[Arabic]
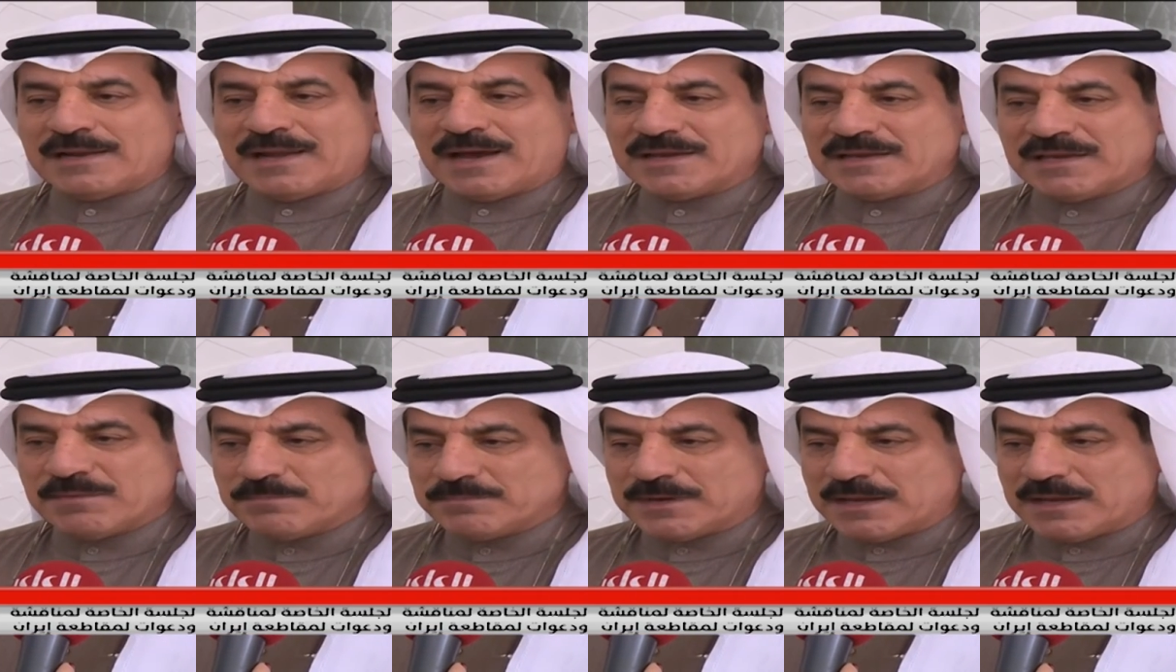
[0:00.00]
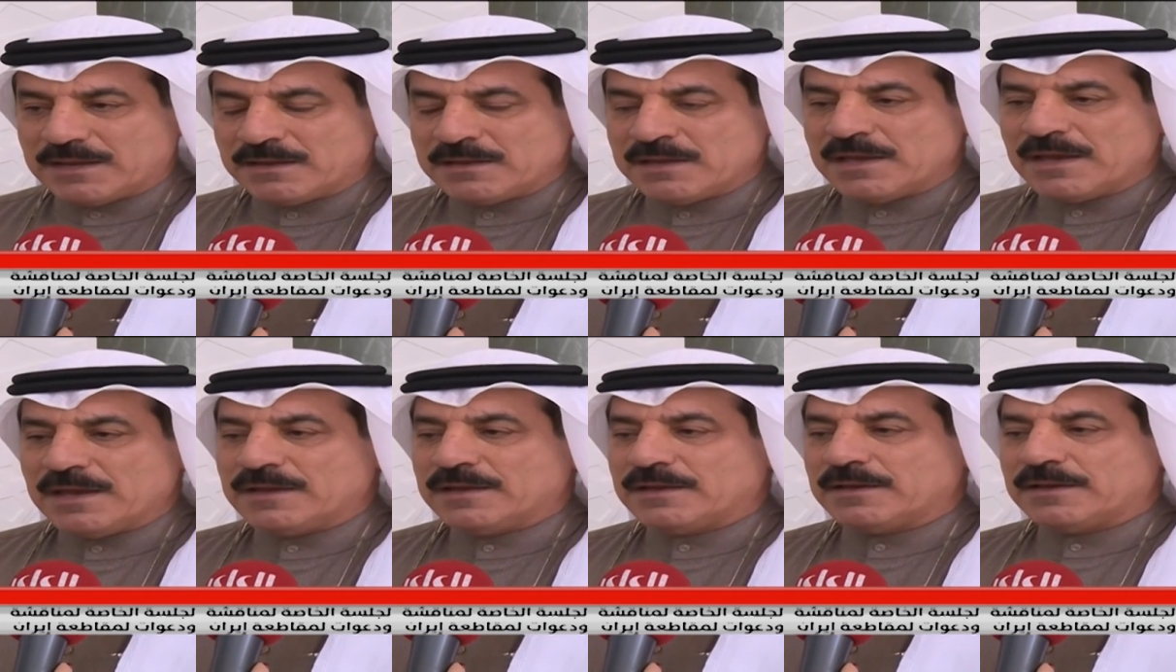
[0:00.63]
لا يهمنا
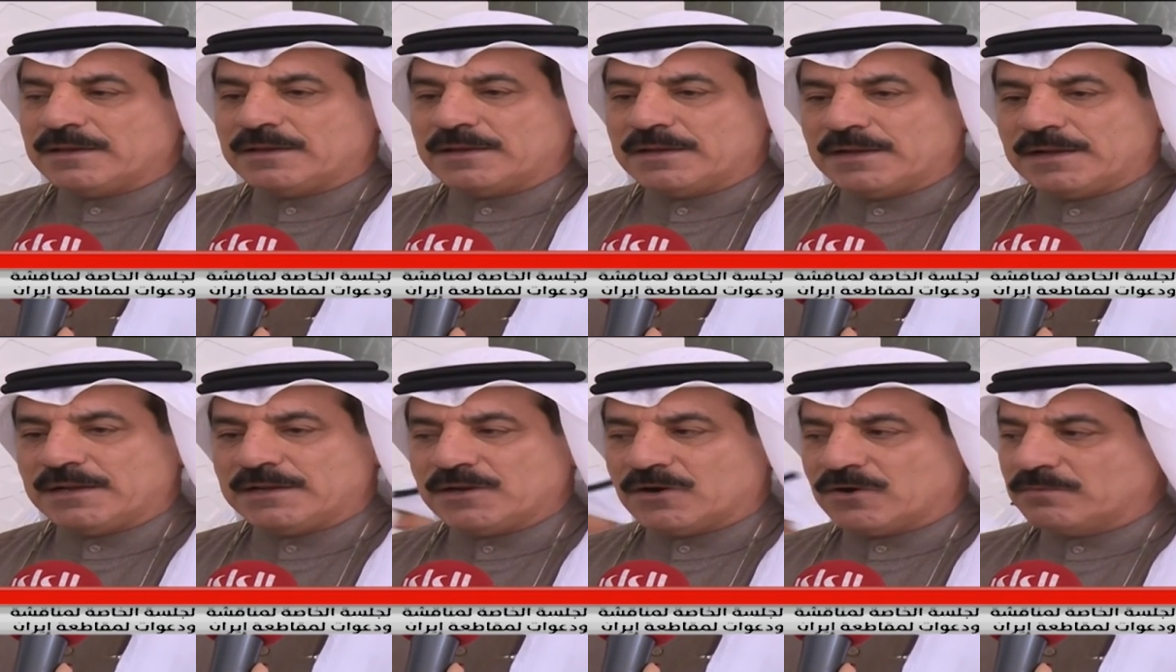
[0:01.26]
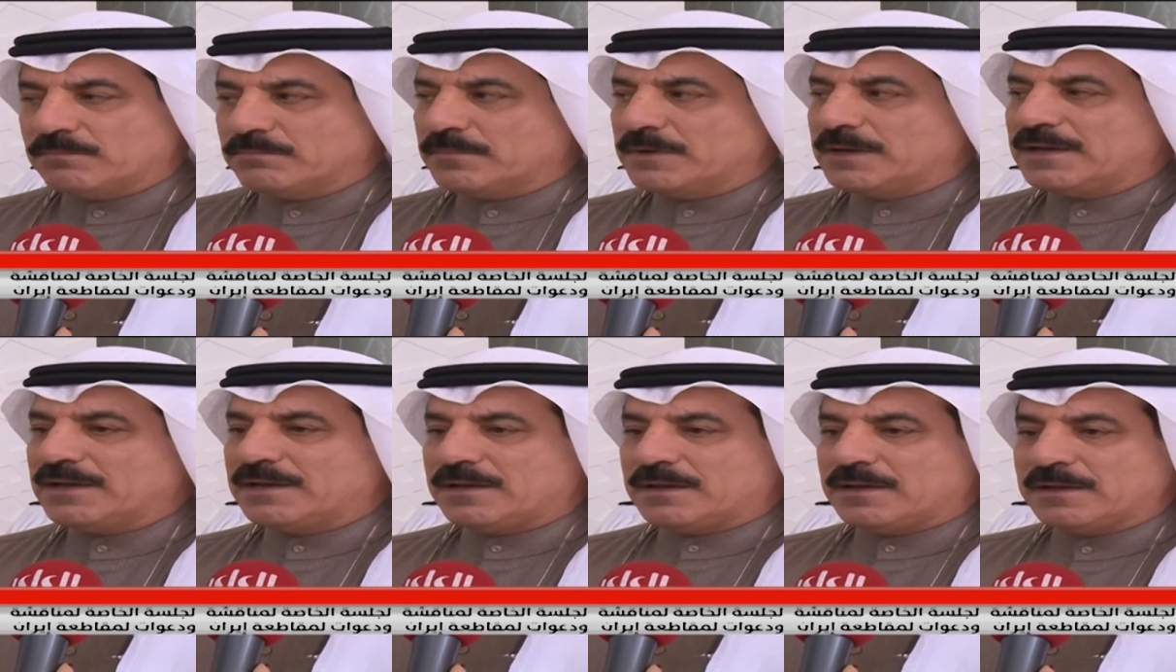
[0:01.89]
آه، اليوم
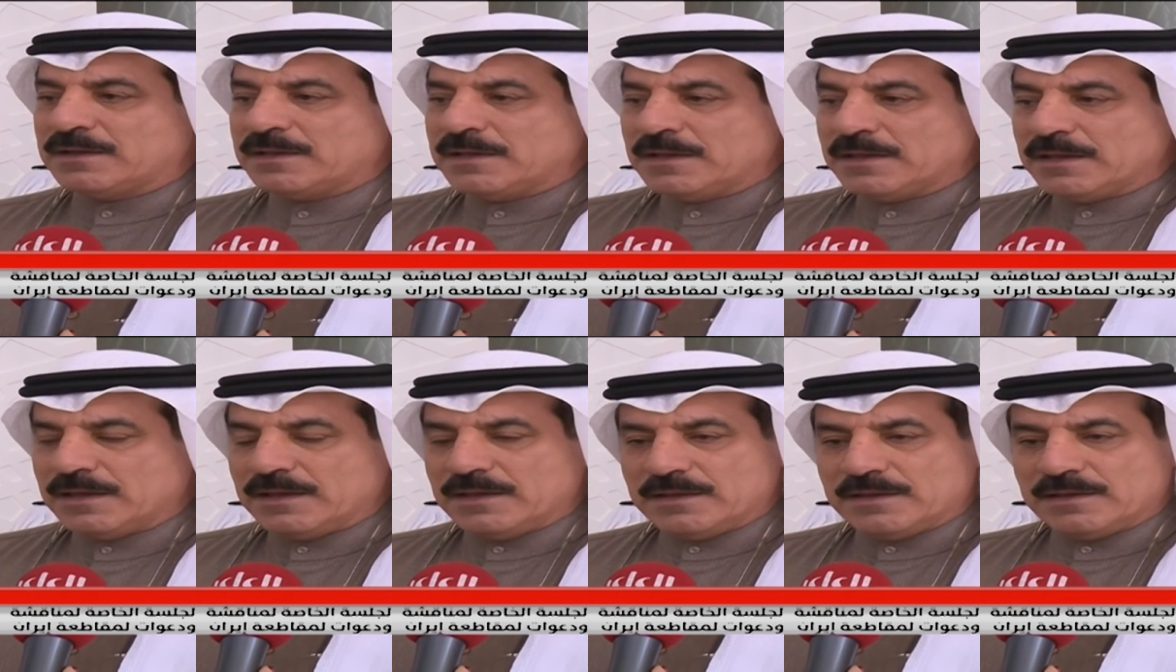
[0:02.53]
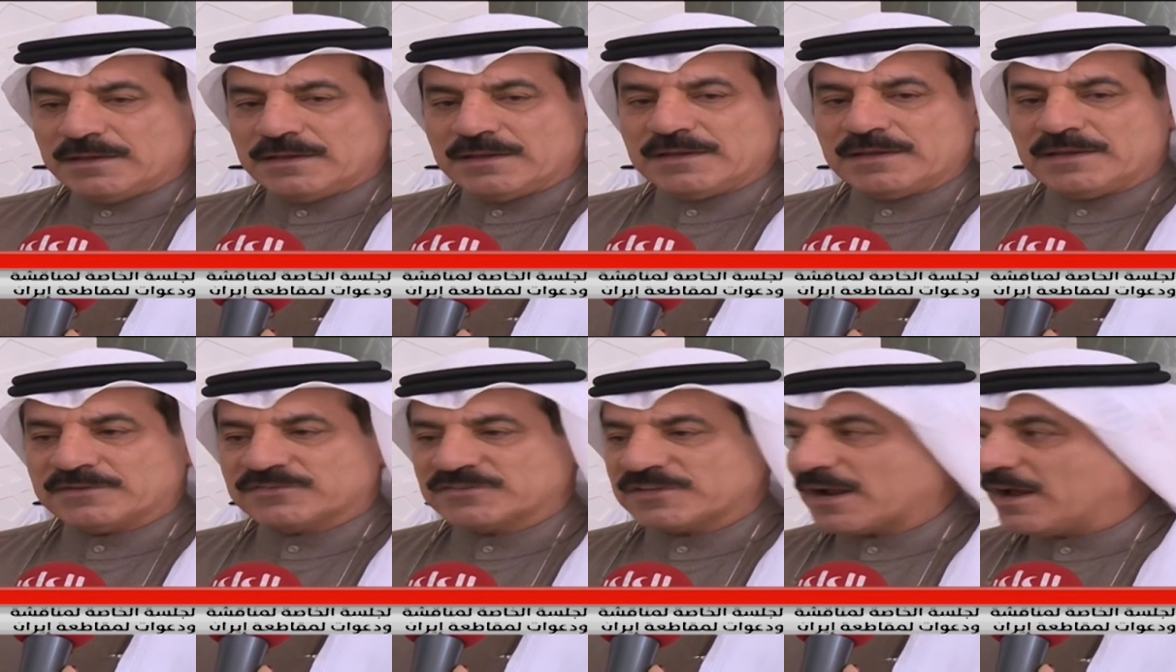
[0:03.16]
آه،
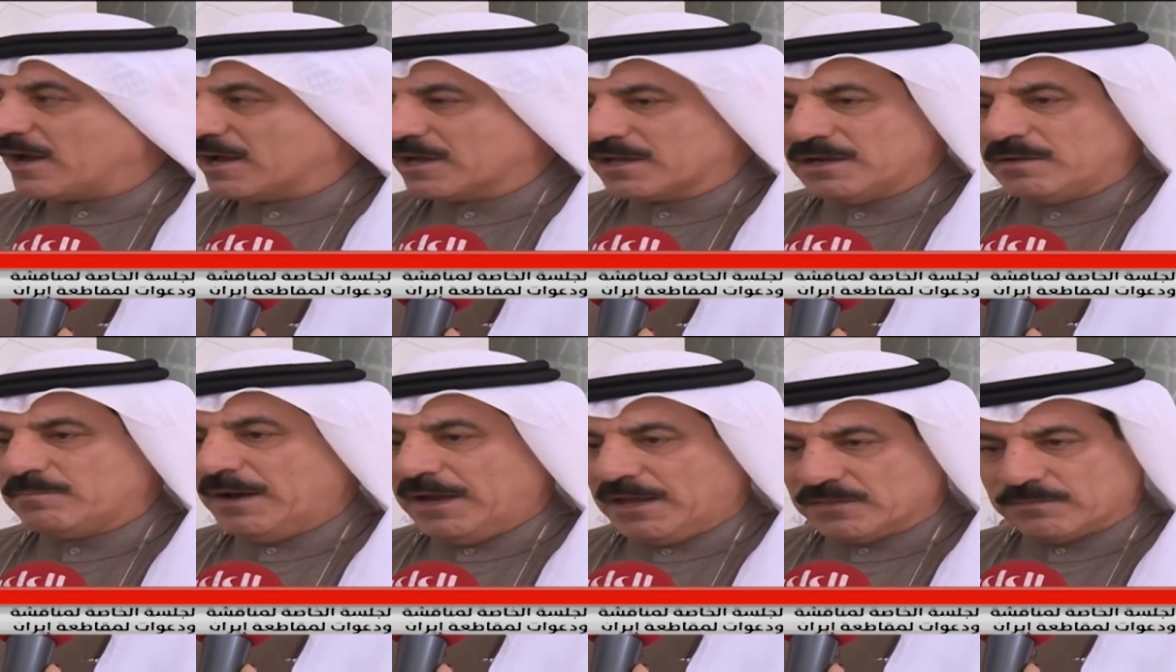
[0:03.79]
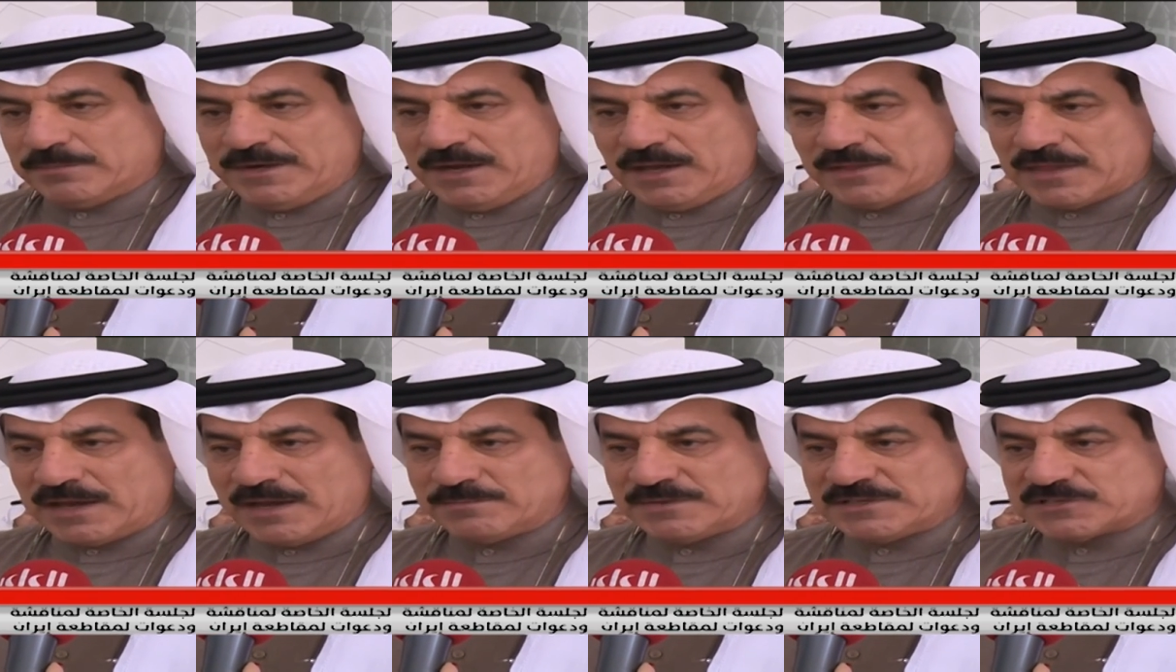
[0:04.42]
آه، صراخ البعض من
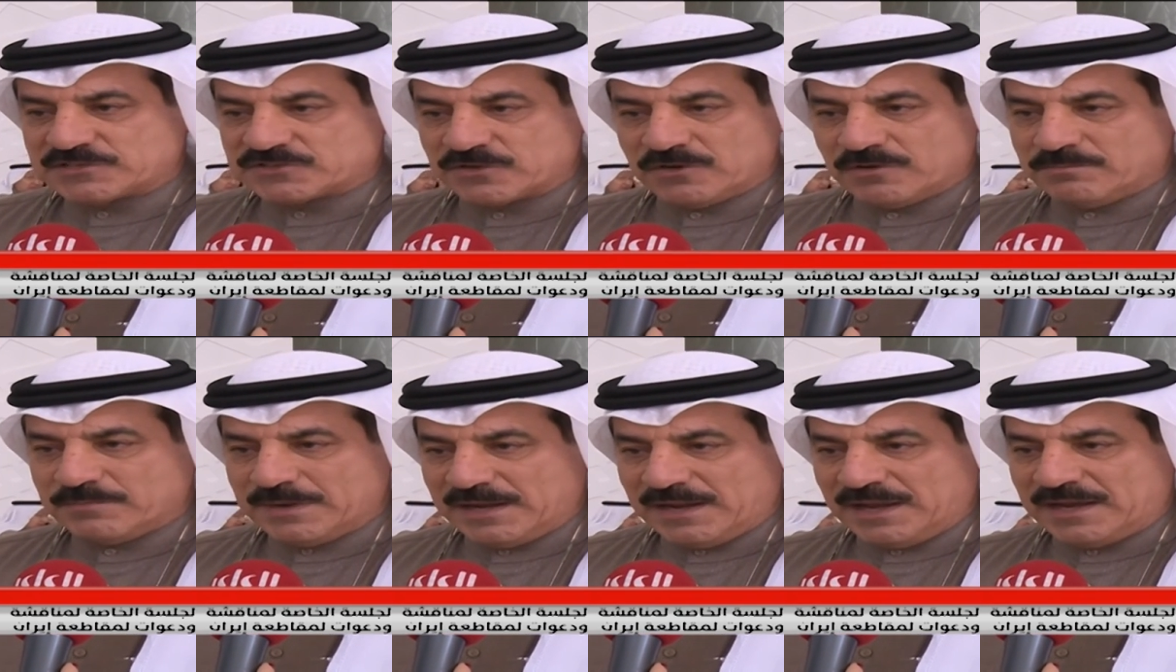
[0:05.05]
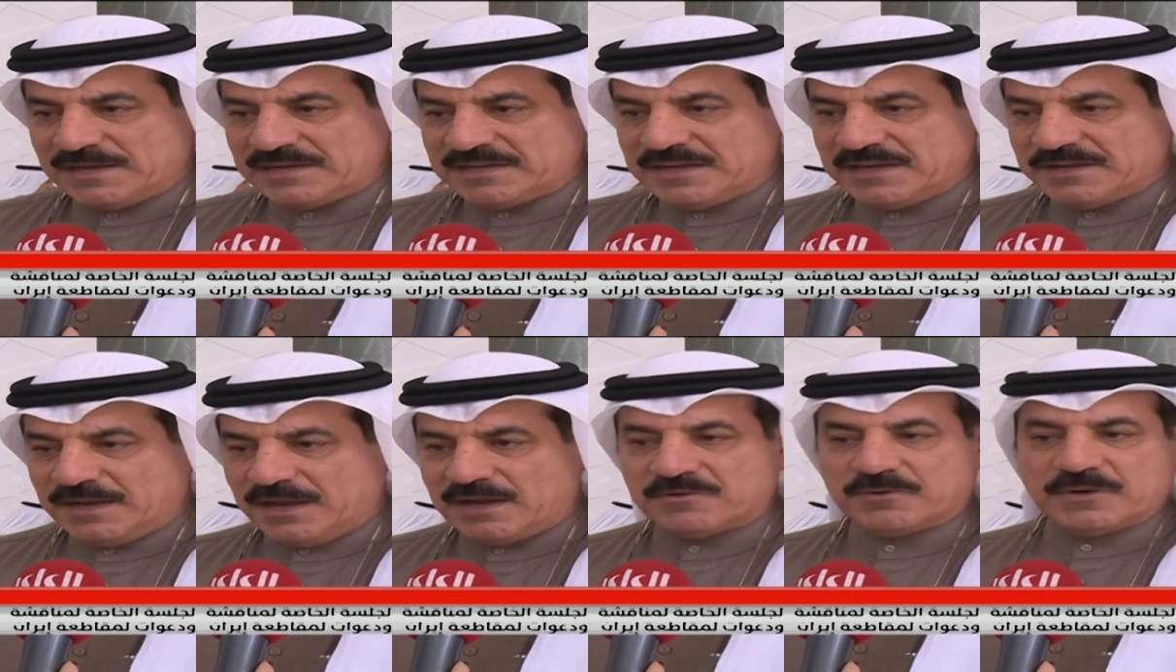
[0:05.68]
اعضاء مجلس الامه
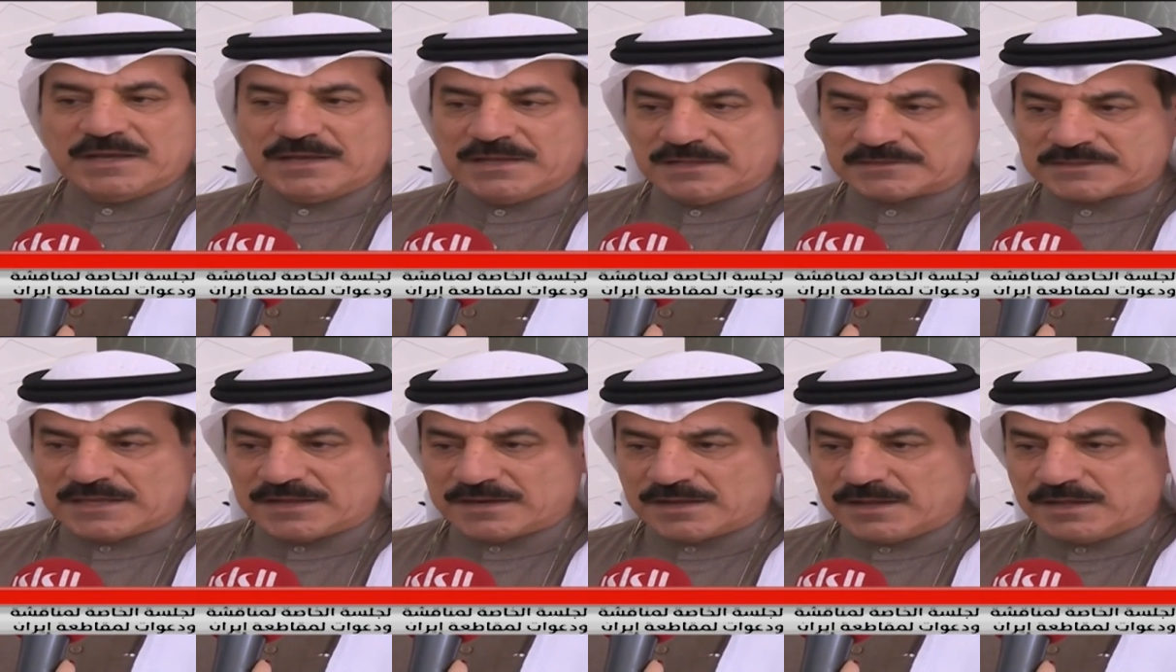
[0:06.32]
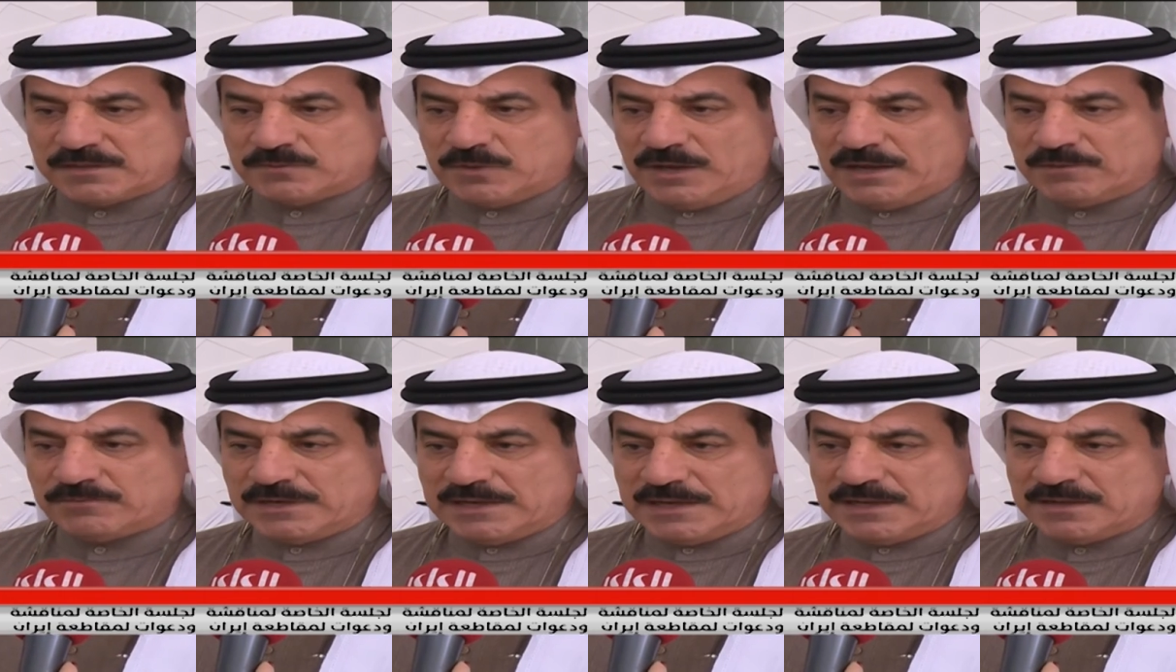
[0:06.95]
الحاليين حول طهران
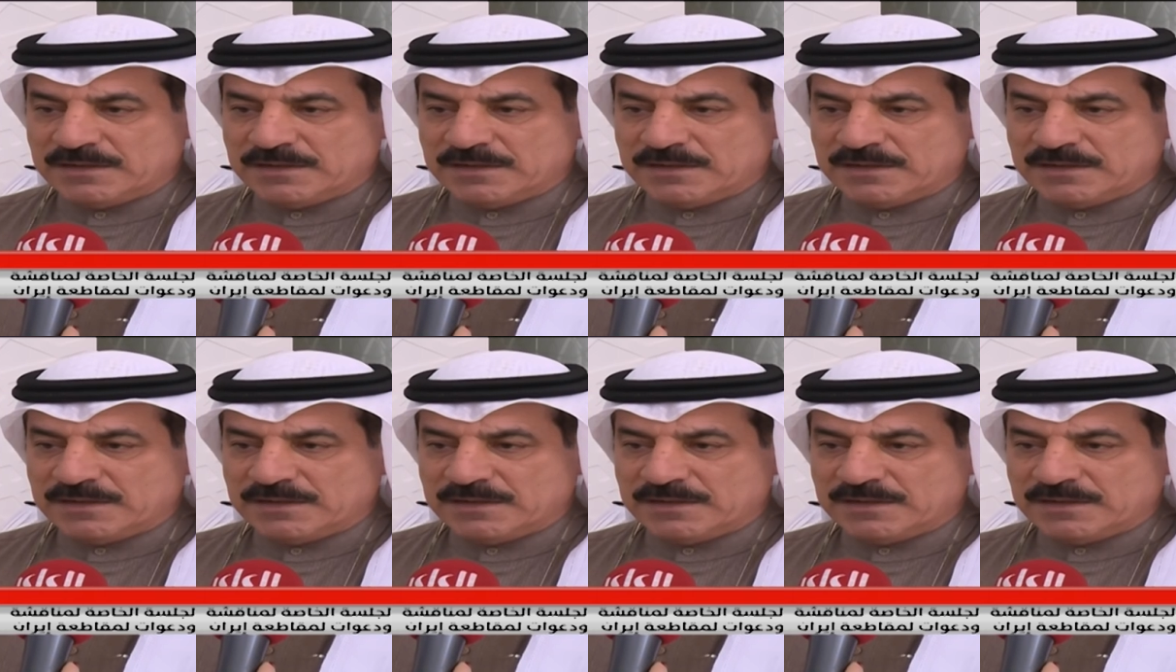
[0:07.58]
وحول